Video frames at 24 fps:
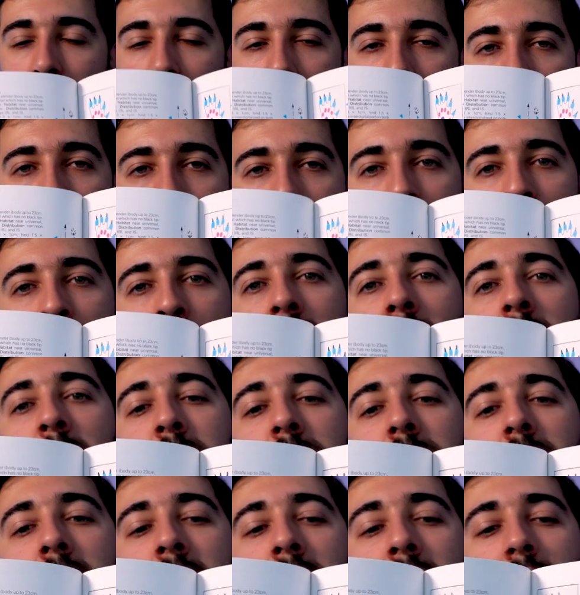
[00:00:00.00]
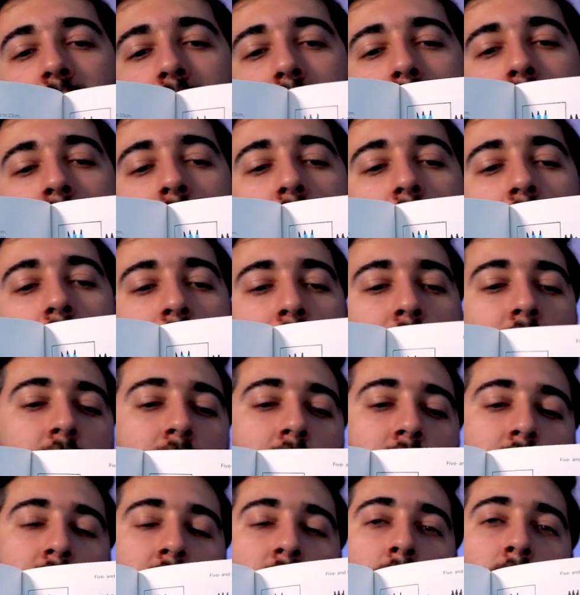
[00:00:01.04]
isso é muito importante na
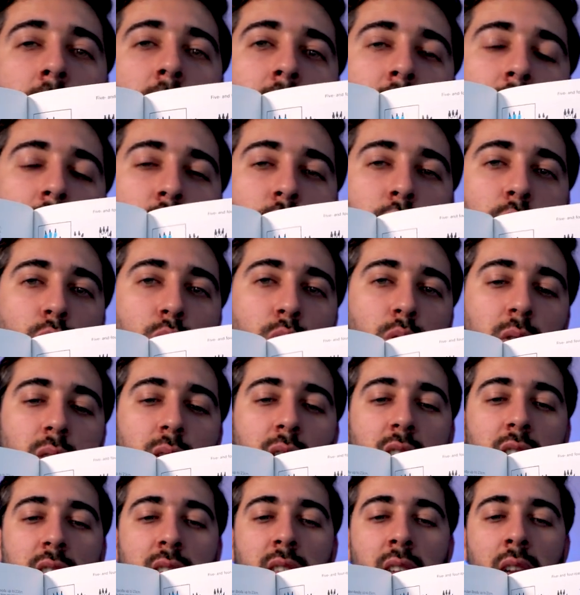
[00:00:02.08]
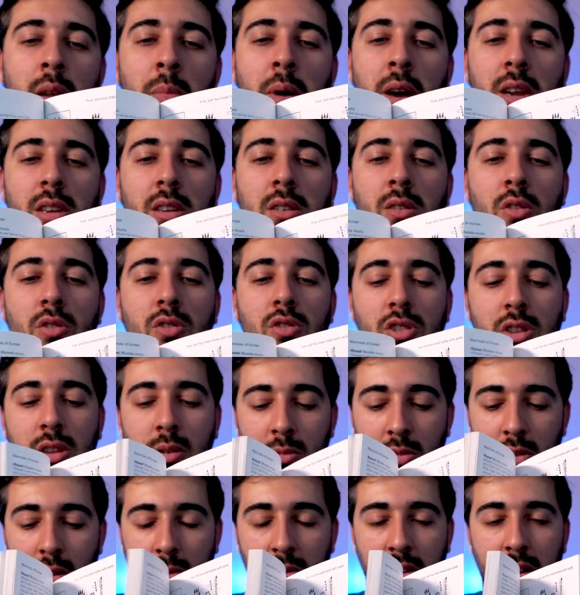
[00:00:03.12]
identificação de todos estes animais que nós
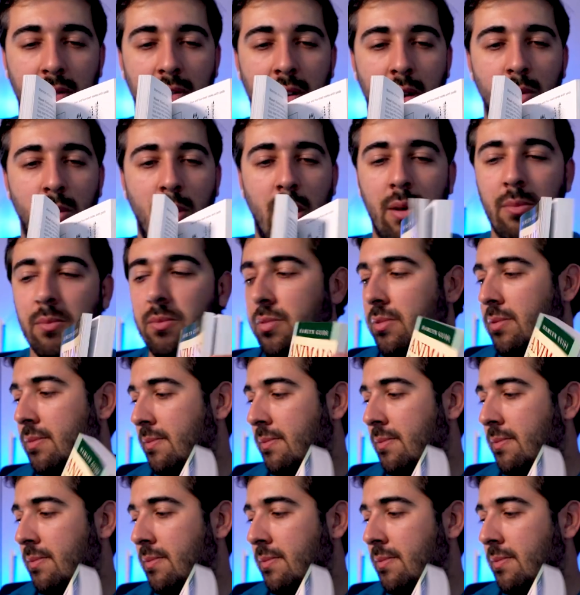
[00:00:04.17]
gostamos de observar no campo.